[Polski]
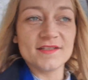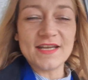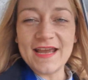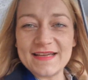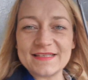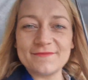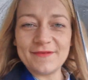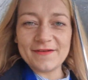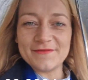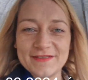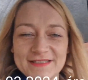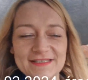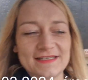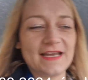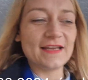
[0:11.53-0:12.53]
Cześć,
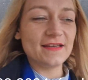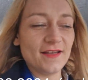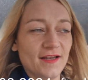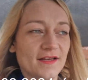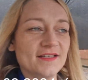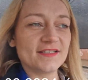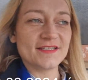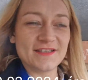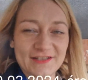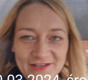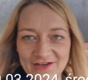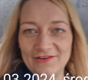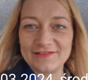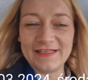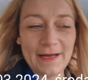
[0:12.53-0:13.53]
mamy dzisiaj
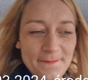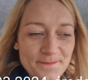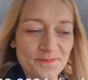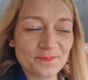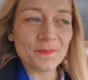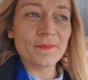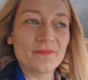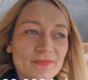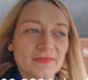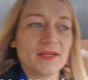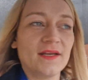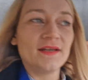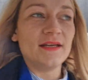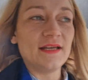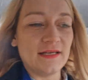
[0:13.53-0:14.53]
środę
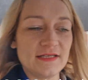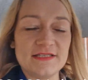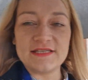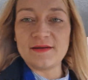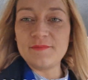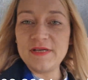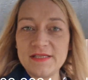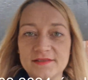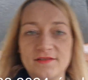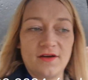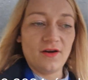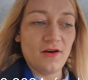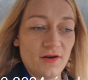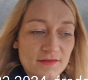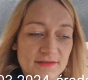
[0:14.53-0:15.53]
i idziemy
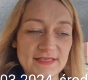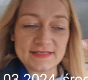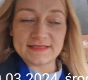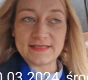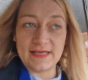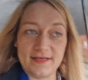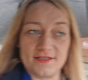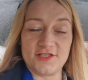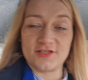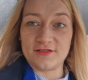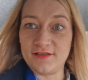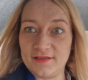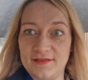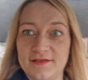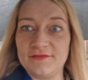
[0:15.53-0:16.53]
do The
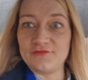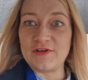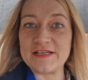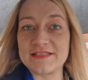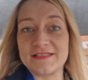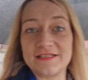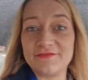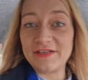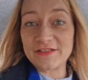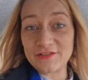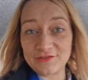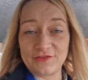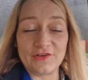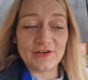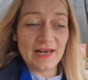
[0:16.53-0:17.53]
Sage. Y, właściwie
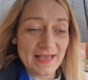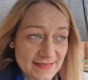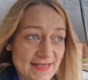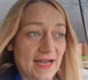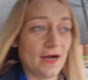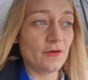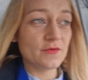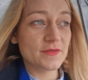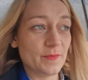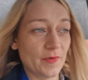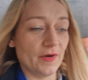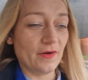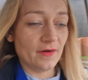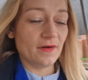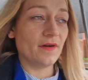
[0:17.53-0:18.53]
to do Glass House,
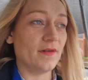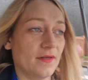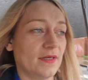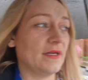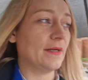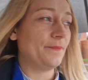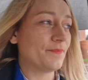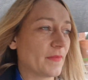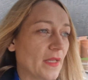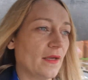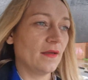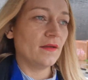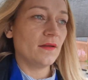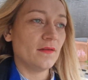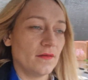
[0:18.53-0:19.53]
bo y,
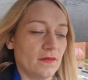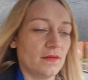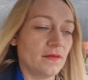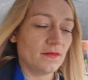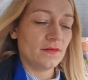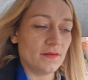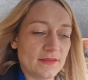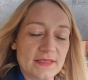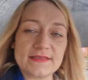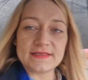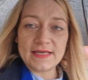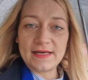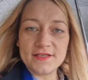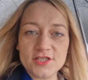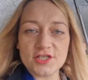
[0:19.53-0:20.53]
The
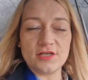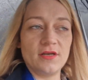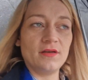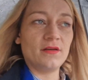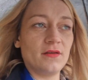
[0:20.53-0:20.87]
Sage